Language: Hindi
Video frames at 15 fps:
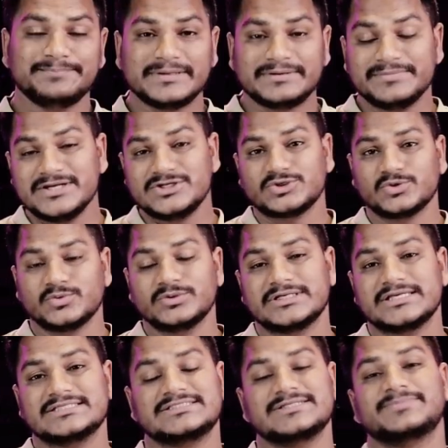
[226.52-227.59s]
तो परमेश्वर
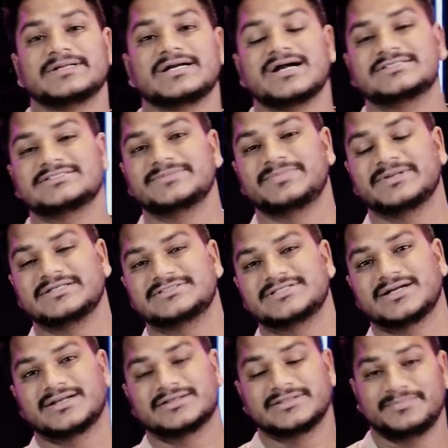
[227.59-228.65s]
उनकी इसी प्रकार से
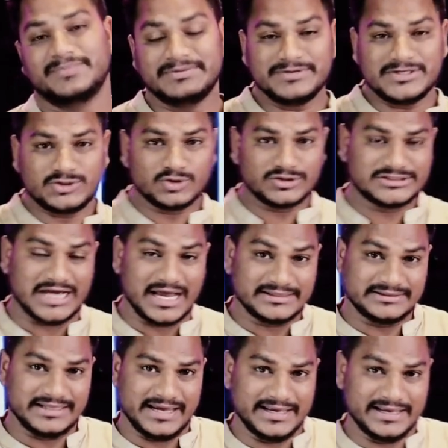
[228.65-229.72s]
परीक्षा करता है परमेश्वर
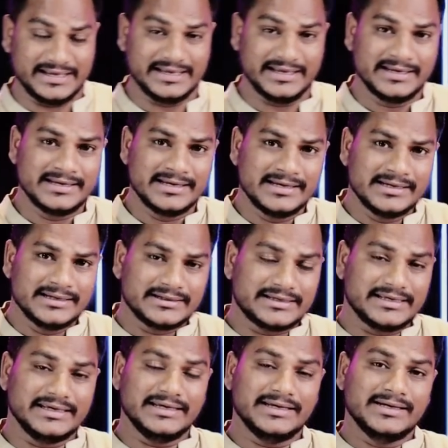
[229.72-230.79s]
चाहते हैं
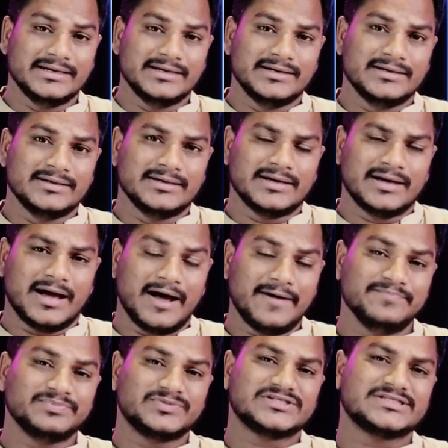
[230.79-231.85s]
कि
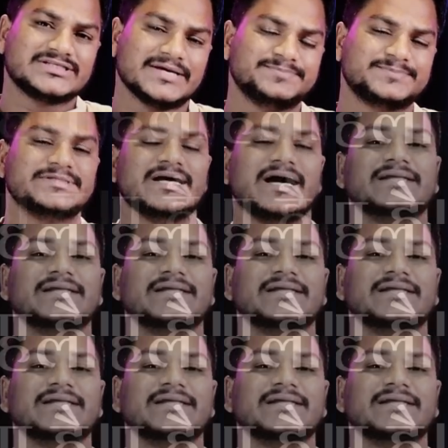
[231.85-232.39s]
हम सबसे